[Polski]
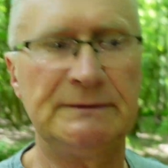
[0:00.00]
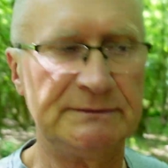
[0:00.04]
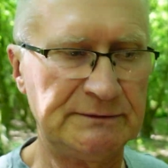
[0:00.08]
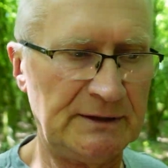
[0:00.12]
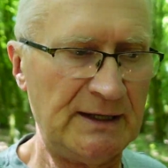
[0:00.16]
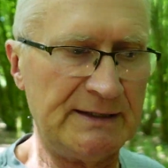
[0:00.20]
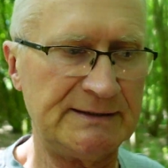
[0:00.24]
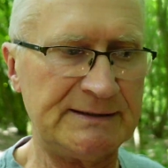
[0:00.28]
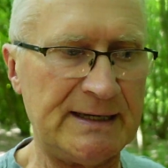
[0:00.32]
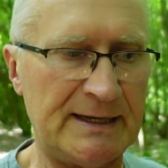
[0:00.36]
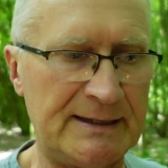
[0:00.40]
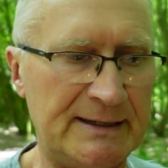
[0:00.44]
to
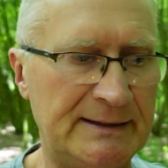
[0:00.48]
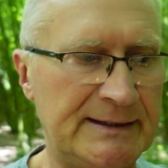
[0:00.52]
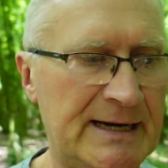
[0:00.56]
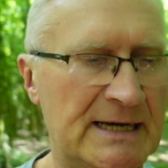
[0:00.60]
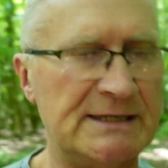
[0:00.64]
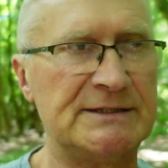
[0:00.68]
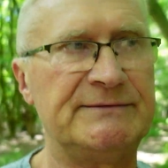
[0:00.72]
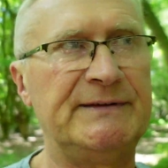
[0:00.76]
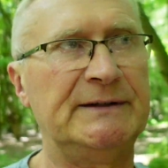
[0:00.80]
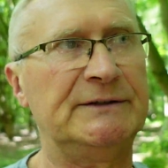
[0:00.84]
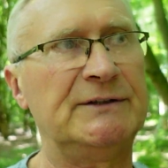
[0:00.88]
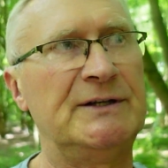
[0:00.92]
jest taka
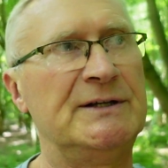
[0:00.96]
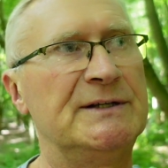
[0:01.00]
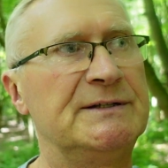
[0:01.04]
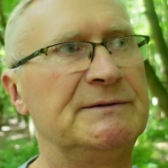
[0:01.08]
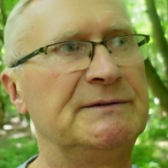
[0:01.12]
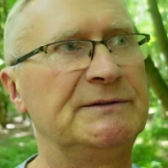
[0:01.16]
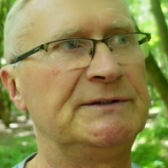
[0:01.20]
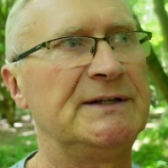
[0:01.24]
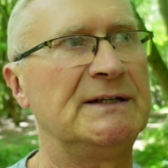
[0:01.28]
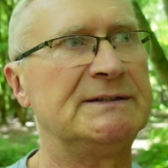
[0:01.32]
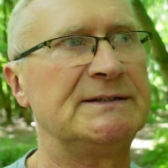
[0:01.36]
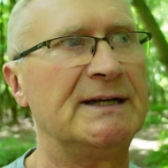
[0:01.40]
nazwa, to jest
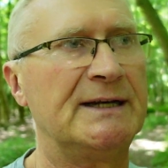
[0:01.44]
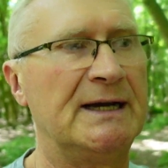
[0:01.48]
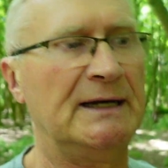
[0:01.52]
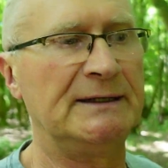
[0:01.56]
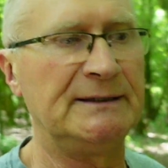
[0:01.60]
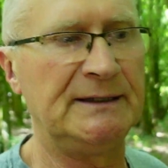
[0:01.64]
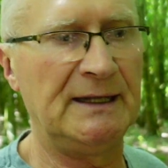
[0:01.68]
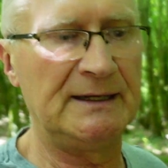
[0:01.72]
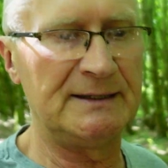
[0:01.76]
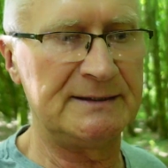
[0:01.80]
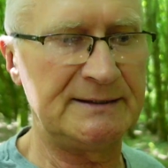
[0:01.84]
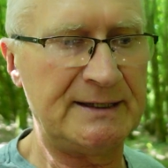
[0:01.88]
z języka
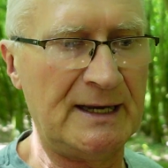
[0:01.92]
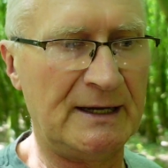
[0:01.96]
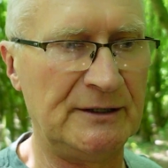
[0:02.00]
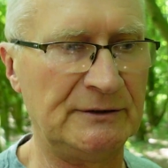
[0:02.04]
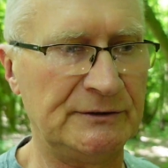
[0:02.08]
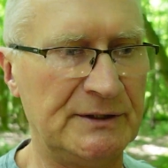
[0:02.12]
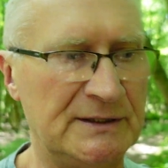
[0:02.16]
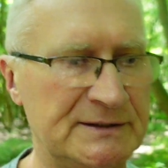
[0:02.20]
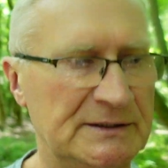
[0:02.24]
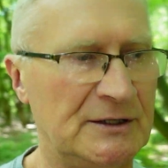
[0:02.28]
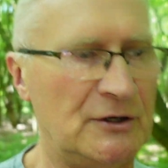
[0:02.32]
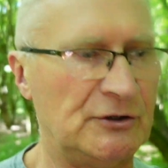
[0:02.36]
angielskiego,
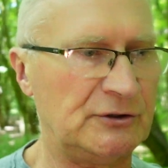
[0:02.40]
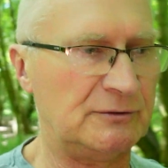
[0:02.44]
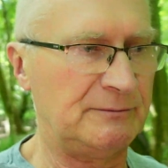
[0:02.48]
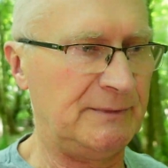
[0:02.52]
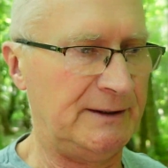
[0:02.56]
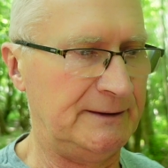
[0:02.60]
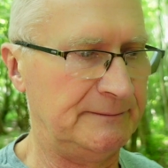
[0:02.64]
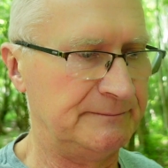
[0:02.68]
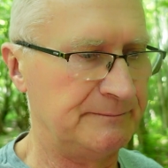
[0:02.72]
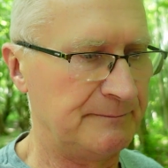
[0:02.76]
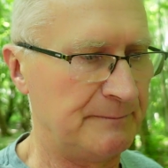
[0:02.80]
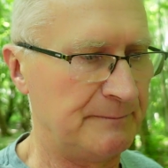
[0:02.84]
to jest ORME.